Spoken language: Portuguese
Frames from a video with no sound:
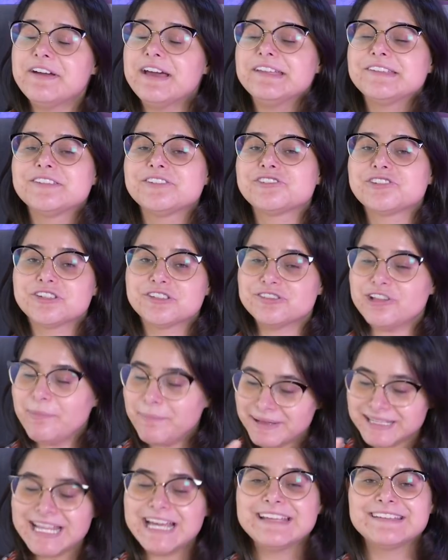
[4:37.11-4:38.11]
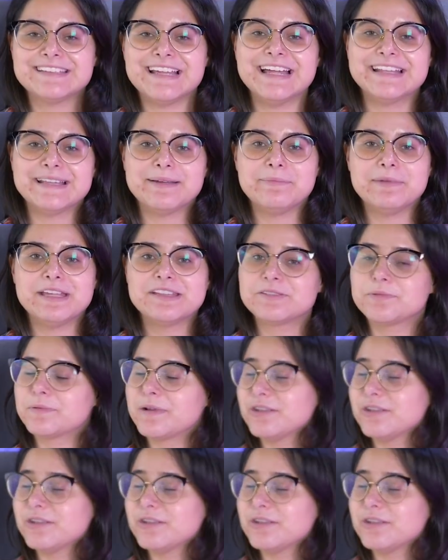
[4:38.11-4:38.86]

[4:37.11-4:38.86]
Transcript: vai assistir só pra dar risada mesmo,